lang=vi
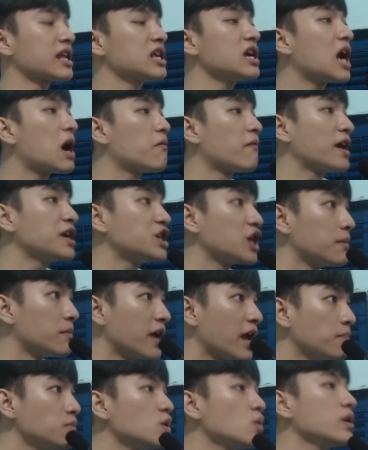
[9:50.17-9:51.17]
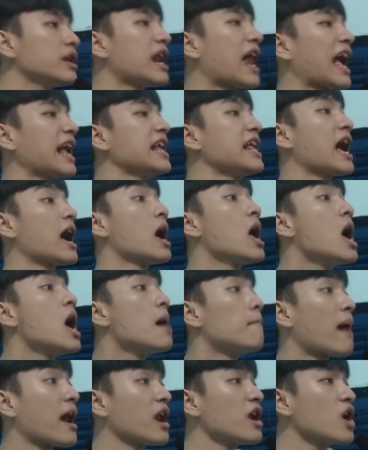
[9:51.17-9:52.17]
chứ không phải chìm nghiệm xuống dưới đáy nha.
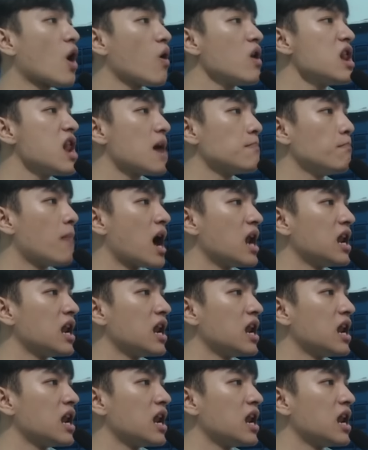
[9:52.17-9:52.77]
Mà nó nổi lên